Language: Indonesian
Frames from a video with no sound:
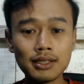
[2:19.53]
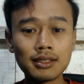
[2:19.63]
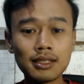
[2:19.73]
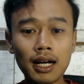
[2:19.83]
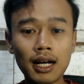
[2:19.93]

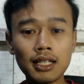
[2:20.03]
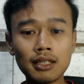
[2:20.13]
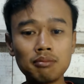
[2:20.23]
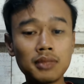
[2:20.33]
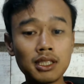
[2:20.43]

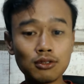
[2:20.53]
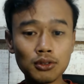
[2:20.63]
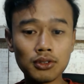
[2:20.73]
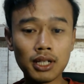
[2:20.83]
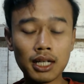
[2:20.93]
sangat
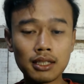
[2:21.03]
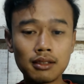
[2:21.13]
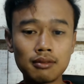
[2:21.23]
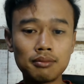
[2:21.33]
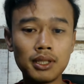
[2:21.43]
menentukan